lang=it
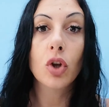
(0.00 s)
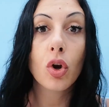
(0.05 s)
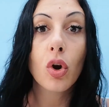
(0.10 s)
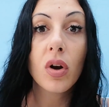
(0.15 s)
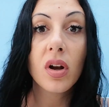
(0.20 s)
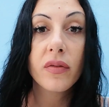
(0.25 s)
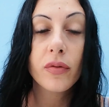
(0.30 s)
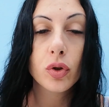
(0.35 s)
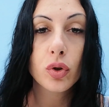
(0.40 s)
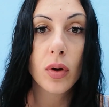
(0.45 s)
Non ho
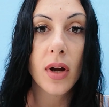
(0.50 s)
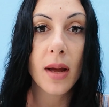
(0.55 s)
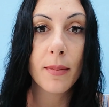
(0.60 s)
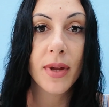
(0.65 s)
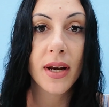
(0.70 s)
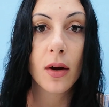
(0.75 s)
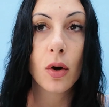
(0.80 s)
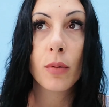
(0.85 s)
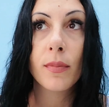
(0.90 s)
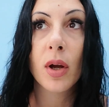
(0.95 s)
la
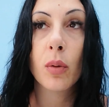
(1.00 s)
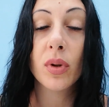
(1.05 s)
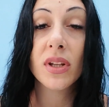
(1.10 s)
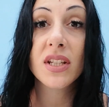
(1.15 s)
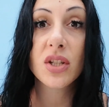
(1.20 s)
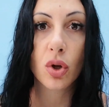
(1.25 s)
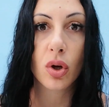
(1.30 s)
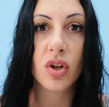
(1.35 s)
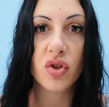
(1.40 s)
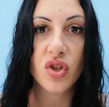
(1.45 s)
fotocamera con me, quindi
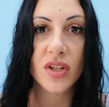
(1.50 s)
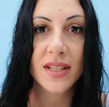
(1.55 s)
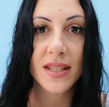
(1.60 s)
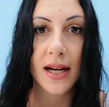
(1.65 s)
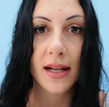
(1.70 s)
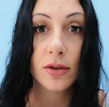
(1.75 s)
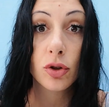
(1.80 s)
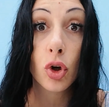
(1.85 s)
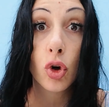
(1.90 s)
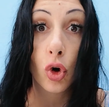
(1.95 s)
sto
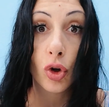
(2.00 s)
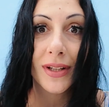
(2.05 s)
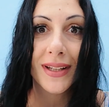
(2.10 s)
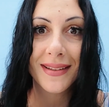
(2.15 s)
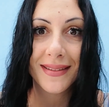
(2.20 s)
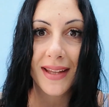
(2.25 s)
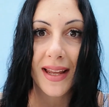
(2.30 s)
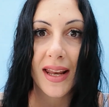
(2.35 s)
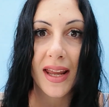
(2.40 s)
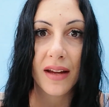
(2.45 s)
registrando con
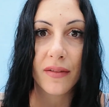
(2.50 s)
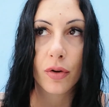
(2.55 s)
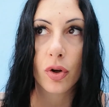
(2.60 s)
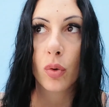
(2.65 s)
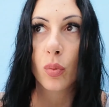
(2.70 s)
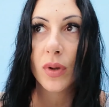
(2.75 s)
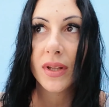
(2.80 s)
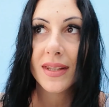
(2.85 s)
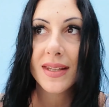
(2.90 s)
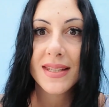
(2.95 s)
il telefono,
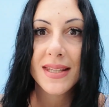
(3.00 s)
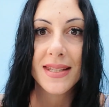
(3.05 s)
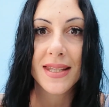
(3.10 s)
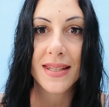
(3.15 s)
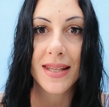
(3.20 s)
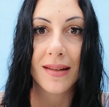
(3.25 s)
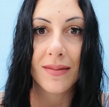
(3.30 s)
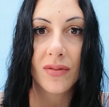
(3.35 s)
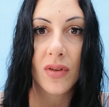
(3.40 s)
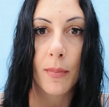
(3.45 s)
quindi se si
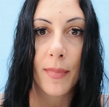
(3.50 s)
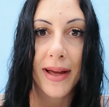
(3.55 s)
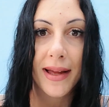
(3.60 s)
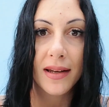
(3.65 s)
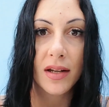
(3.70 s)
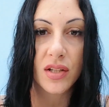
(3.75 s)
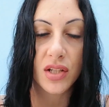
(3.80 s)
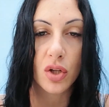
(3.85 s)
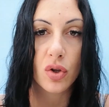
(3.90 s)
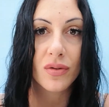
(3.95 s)
sente
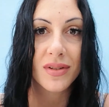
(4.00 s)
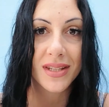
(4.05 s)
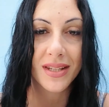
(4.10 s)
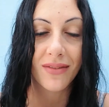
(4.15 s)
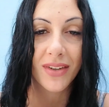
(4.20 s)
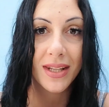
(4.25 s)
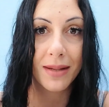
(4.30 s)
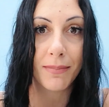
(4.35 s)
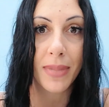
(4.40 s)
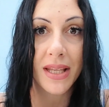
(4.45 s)
male o se non si
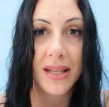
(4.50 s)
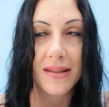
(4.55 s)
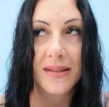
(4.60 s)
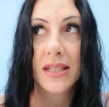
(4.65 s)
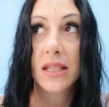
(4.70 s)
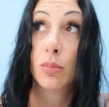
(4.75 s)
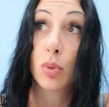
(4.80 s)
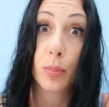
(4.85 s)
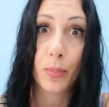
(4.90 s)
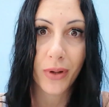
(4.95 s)
vede
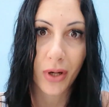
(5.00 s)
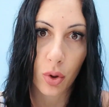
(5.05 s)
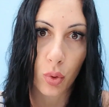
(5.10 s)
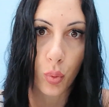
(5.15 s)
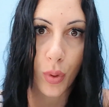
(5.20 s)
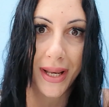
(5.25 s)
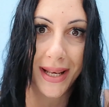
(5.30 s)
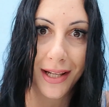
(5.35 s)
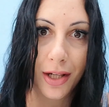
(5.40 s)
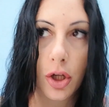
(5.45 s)
benissimo è per
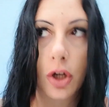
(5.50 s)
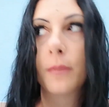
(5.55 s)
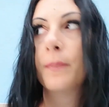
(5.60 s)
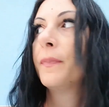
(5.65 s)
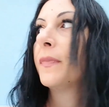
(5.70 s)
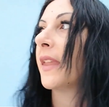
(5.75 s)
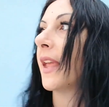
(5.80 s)
quello.